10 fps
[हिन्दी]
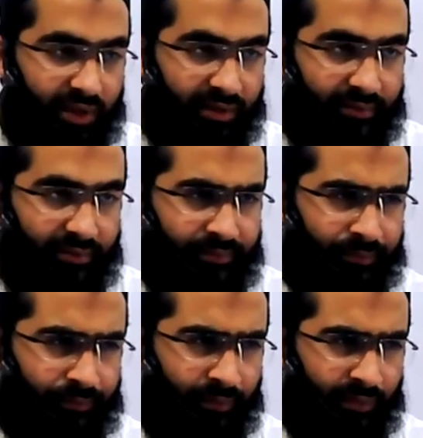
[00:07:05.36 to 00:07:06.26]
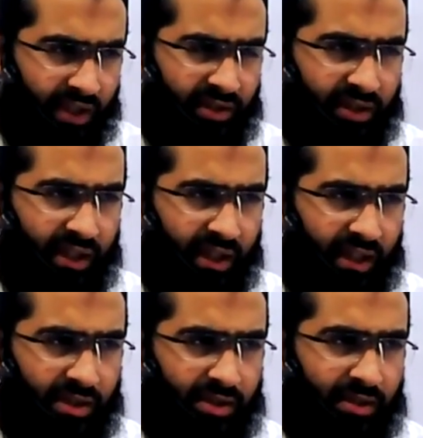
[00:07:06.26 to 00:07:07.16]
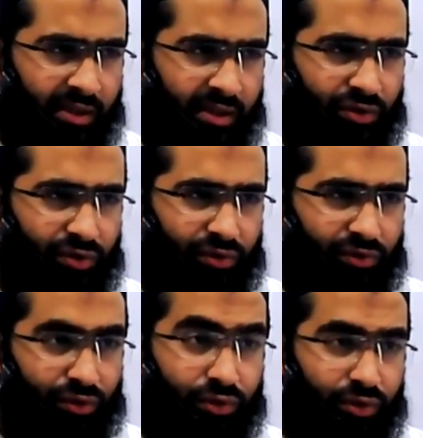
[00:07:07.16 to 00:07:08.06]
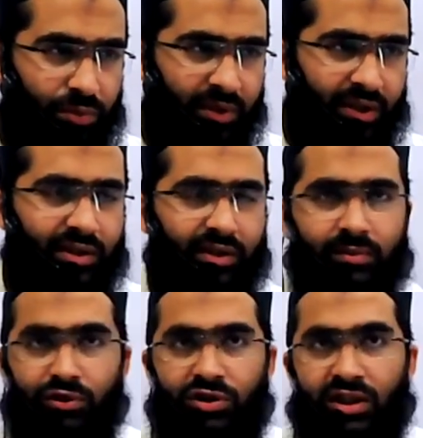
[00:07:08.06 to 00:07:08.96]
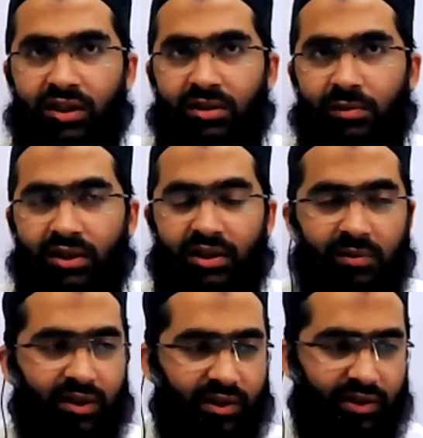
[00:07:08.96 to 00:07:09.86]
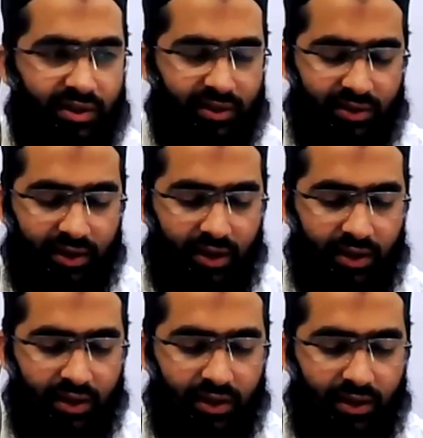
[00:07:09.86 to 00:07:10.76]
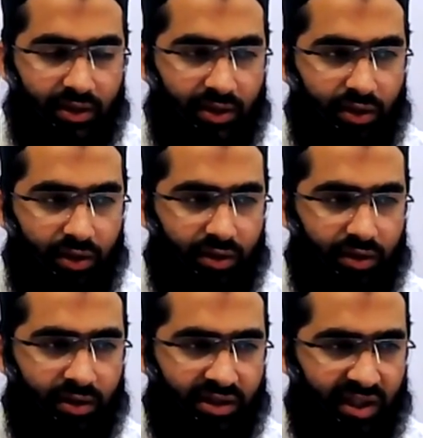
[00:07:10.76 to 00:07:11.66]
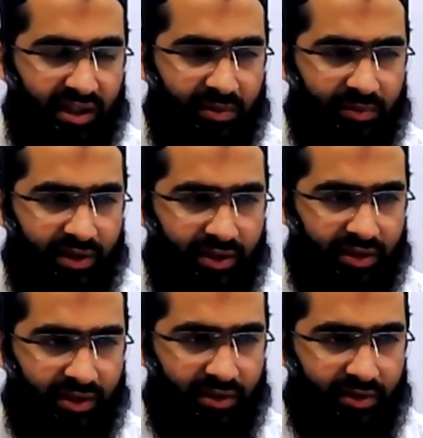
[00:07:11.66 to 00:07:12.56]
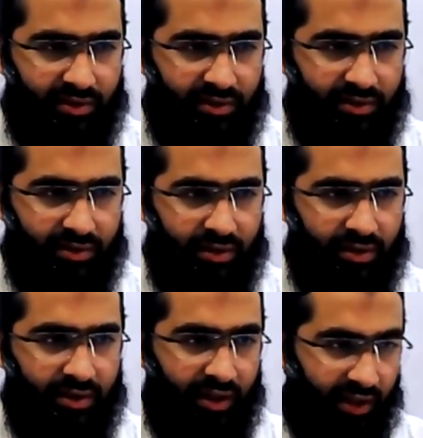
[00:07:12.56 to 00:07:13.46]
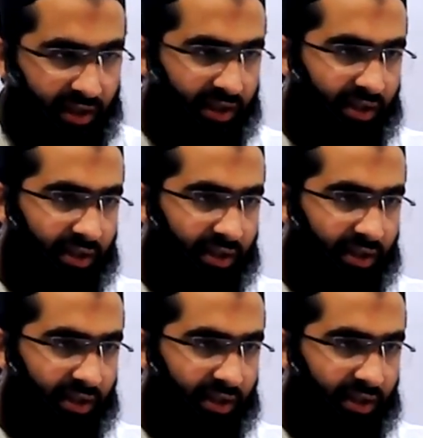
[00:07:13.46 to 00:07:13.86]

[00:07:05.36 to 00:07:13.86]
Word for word: में ऐसी क्या चीज थी जो दूसरों में नहीं थी मुशरकिन मक्का में नहीं थी और नसारा में नहीं थी हाँ